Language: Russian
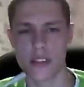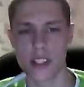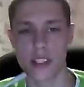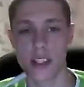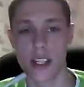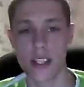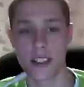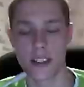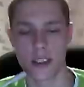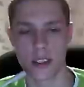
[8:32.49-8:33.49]
все дела,
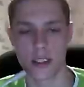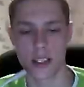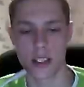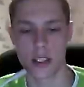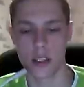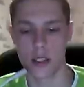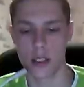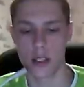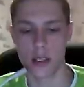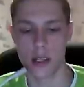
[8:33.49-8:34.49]
а,
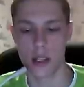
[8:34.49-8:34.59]
тра-ла-ла-ла. -ла -ла.